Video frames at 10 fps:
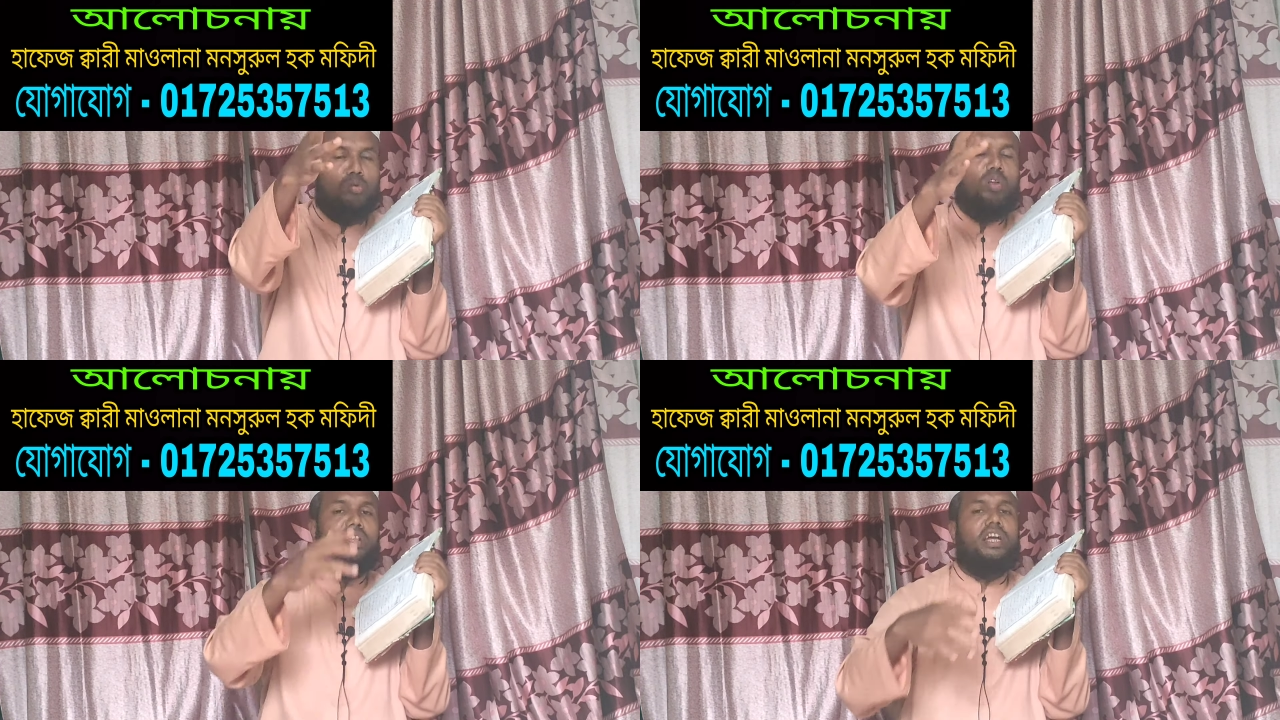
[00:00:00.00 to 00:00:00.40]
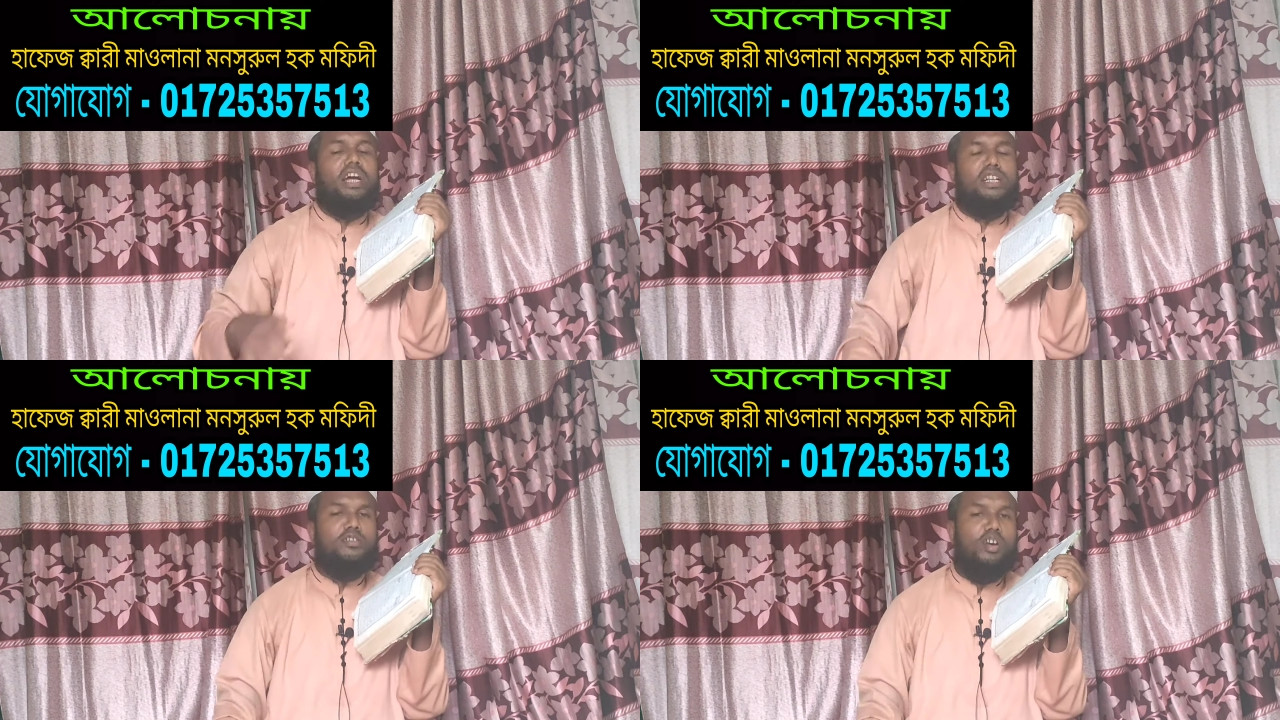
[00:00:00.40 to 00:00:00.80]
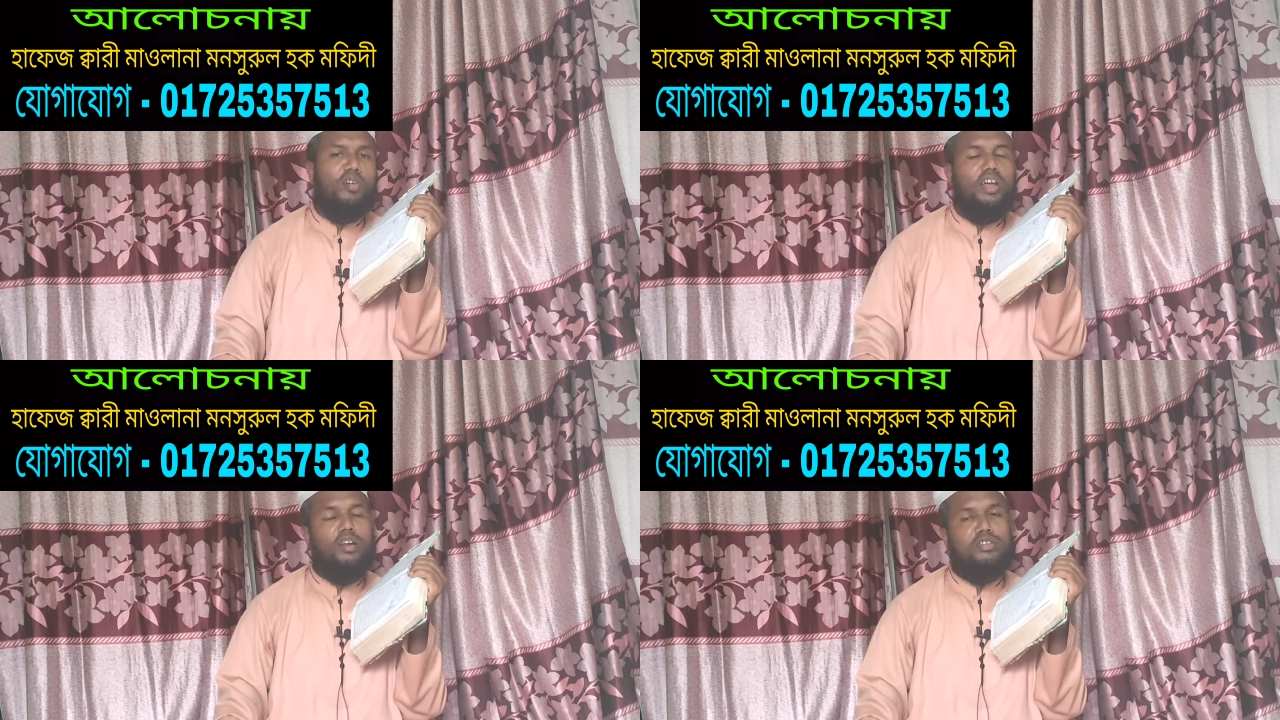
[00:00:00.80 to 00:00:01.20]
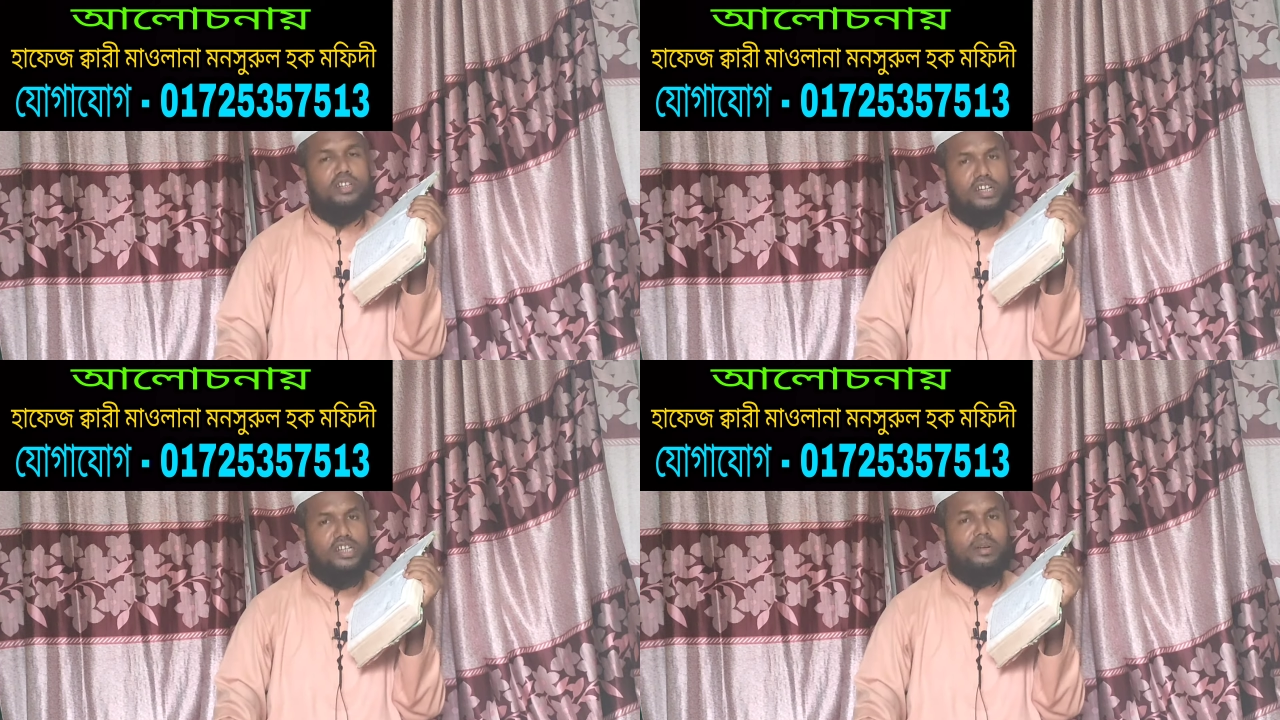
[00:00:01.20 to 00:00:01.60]
দূরে থেকে কাজ করার কি
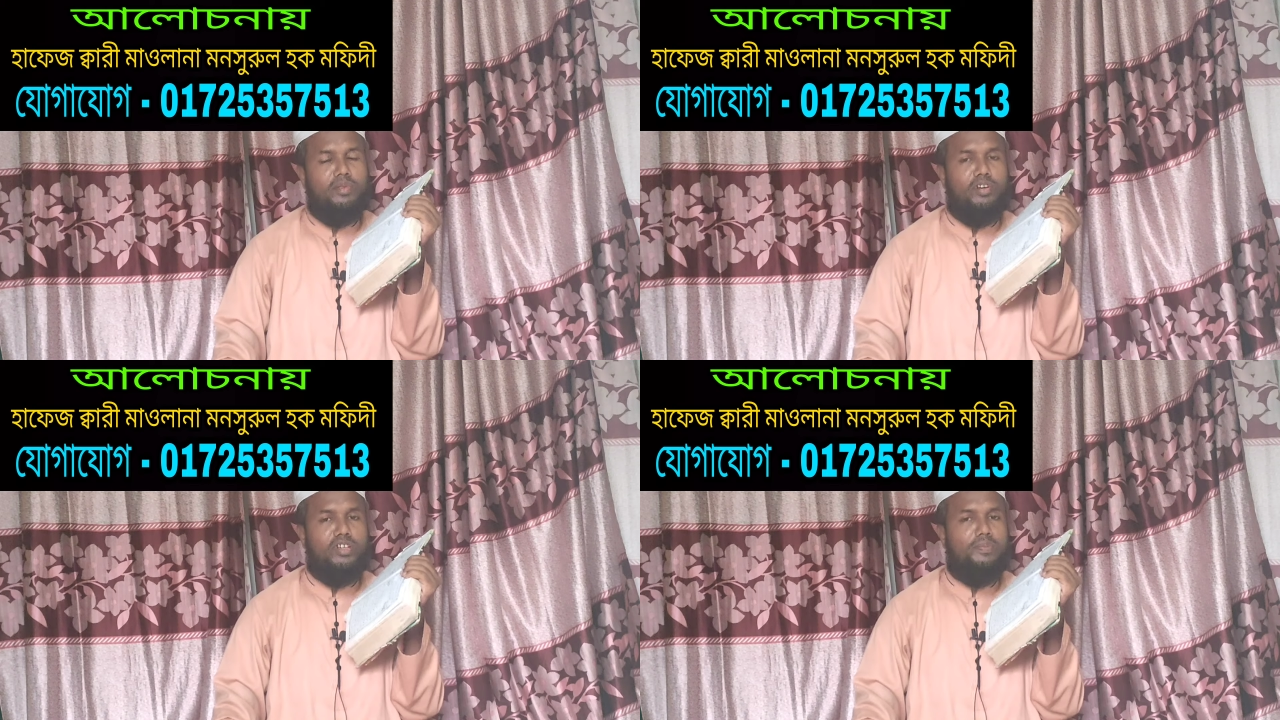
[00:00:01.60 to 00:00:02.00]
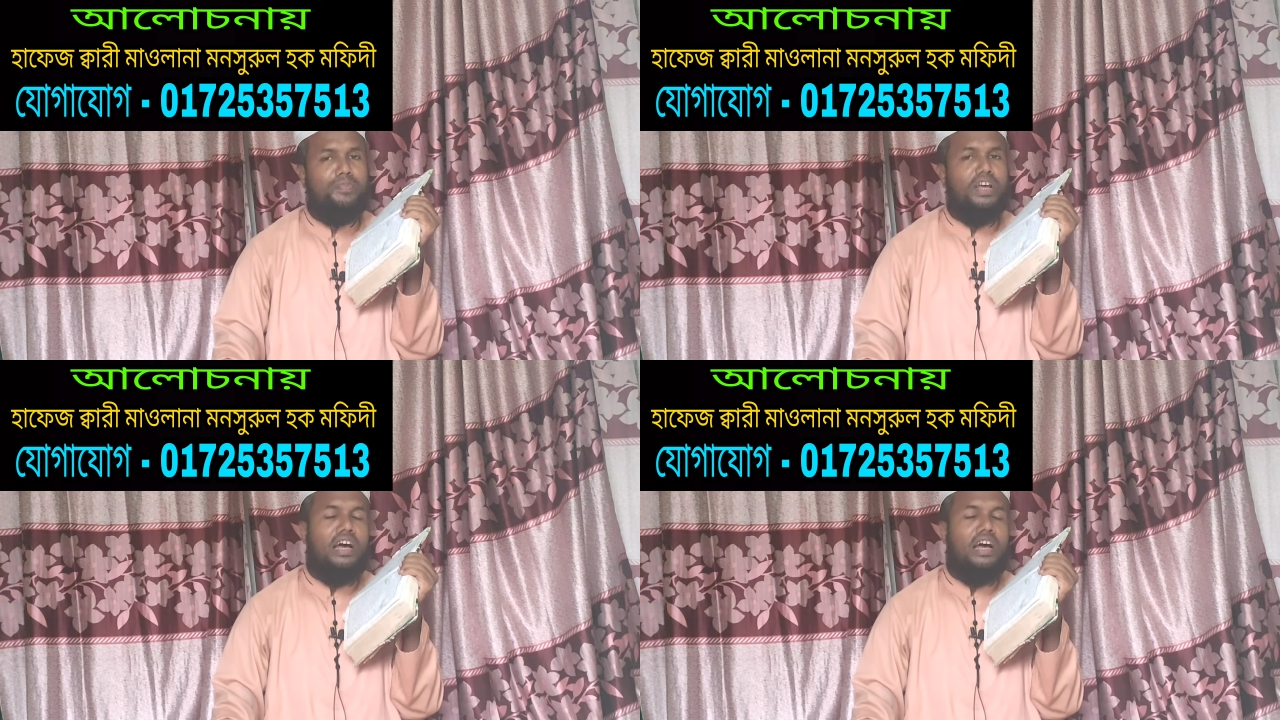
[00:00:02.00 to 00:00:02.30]
রয়েছে সিস্টেম রয়েছে